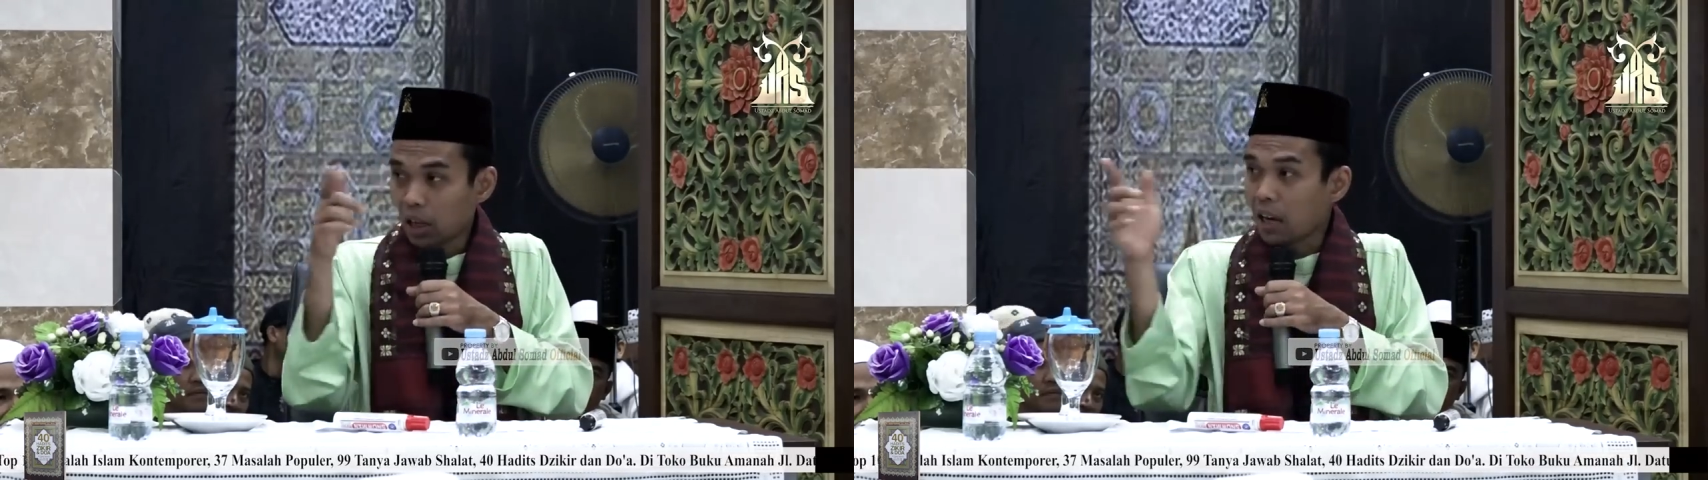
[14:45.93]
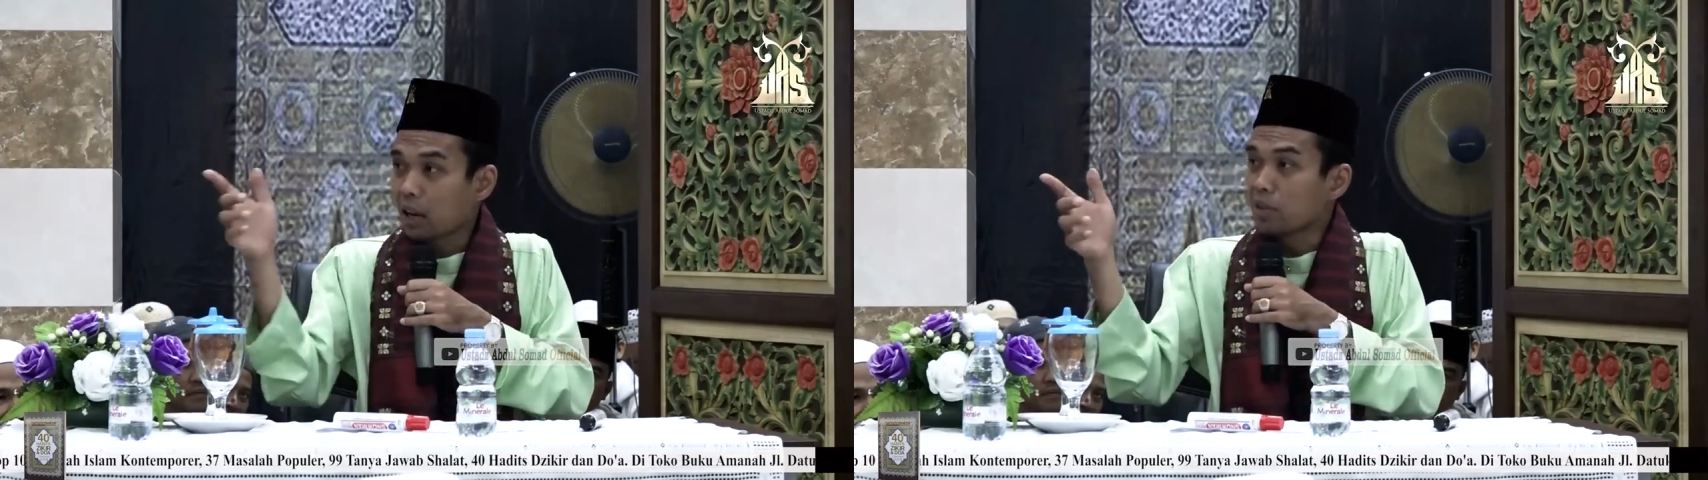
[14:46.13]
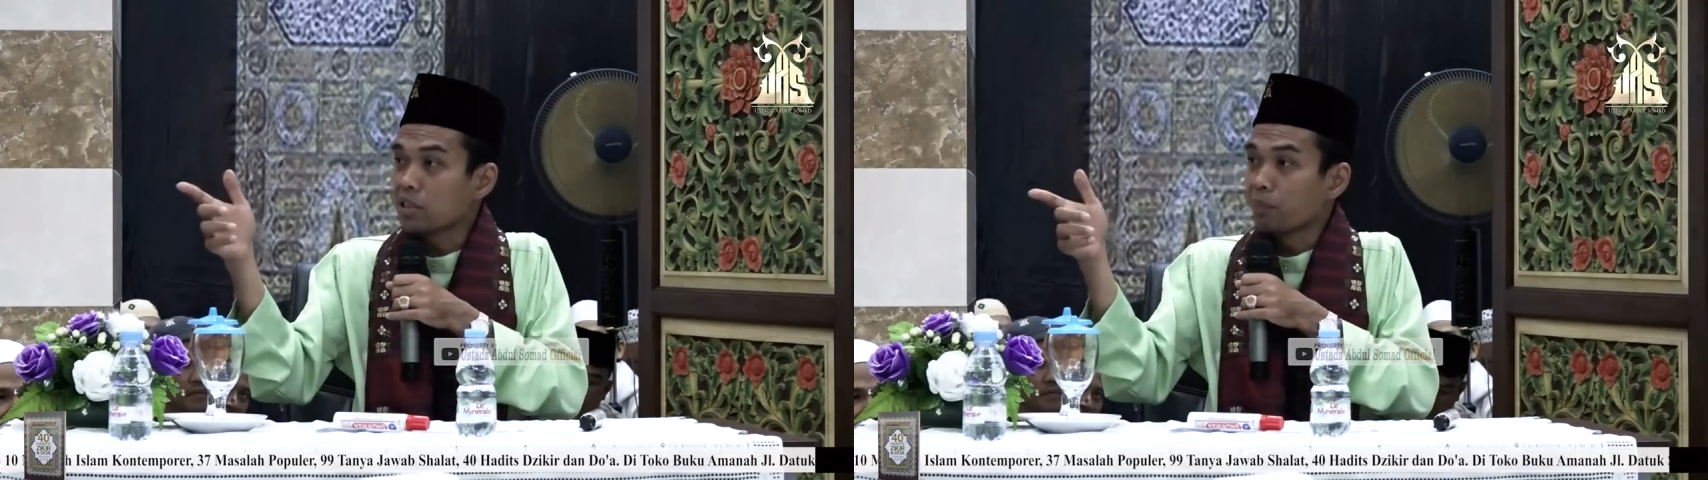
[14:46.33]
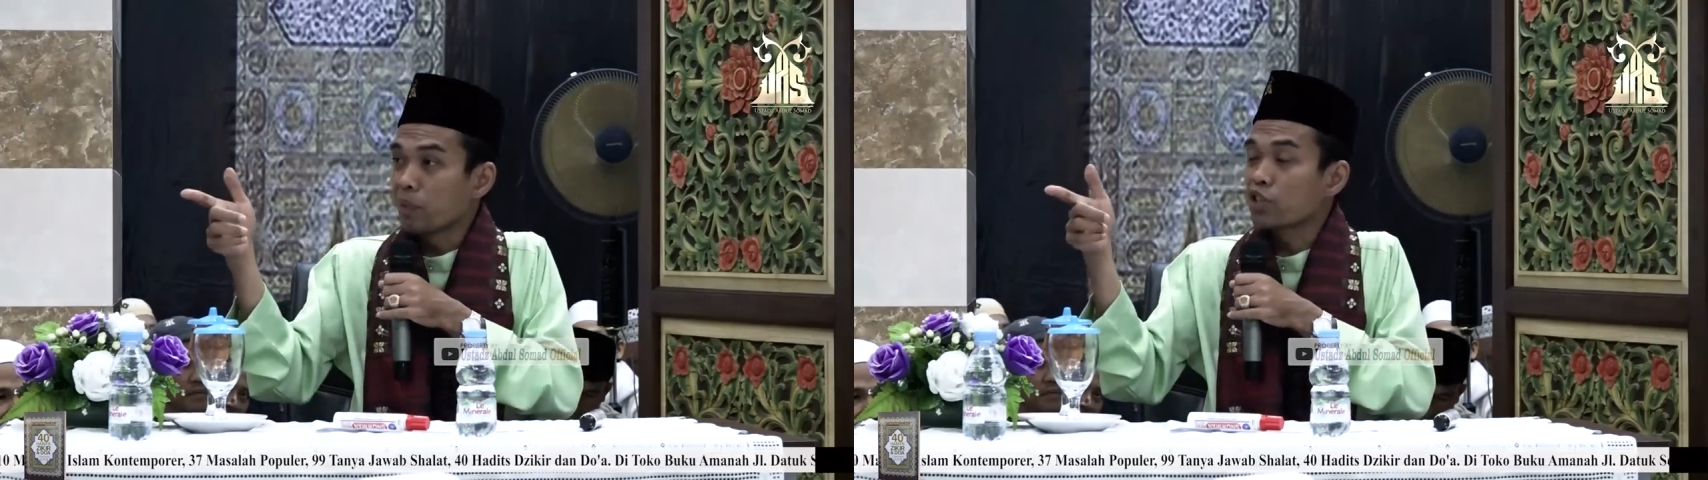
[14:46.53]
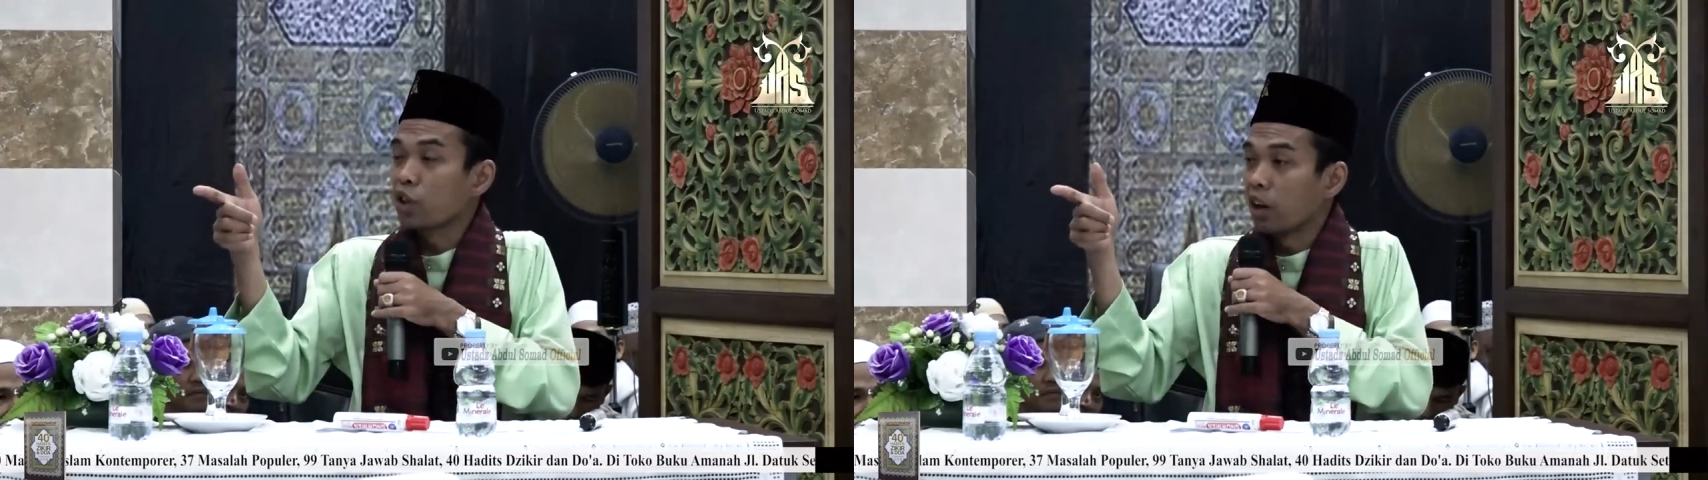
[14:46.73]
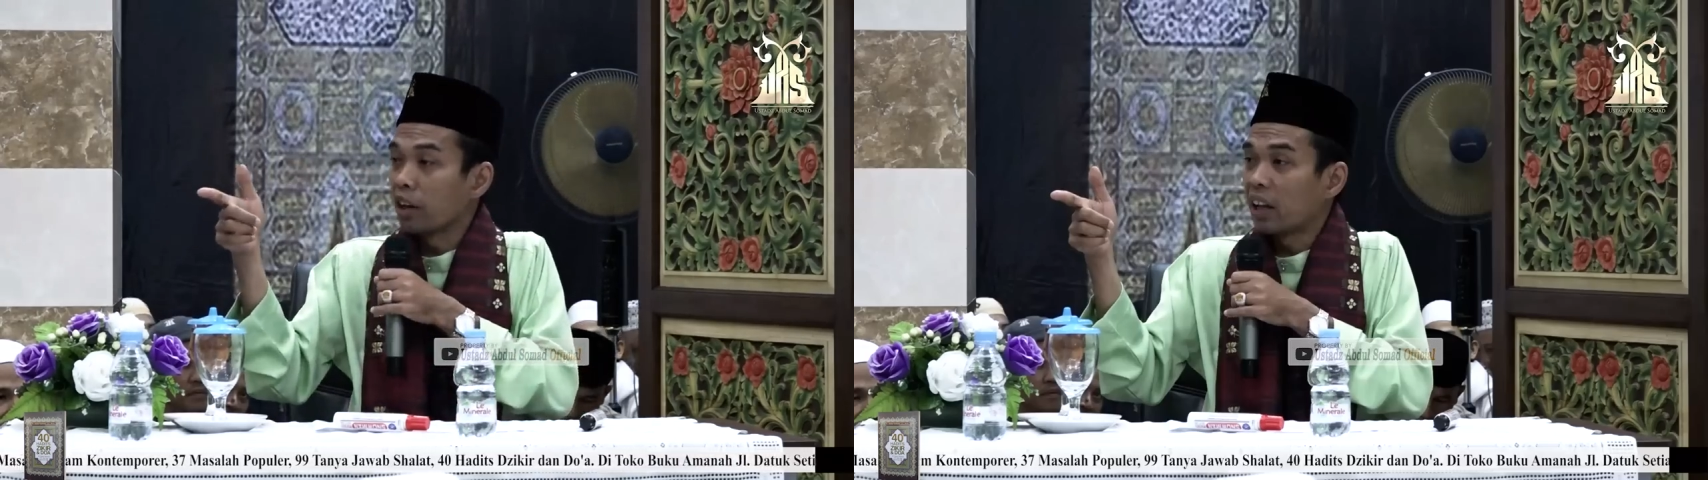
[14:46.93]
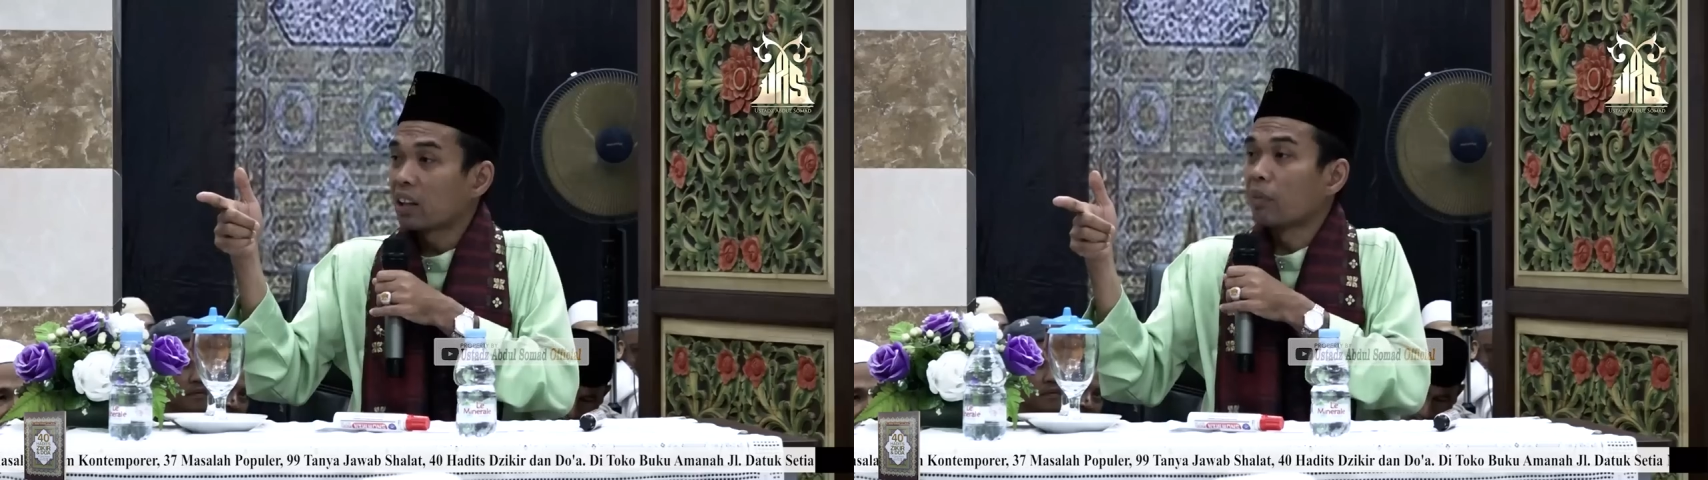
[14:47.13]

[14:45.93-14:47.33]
Ada macam pistol dia,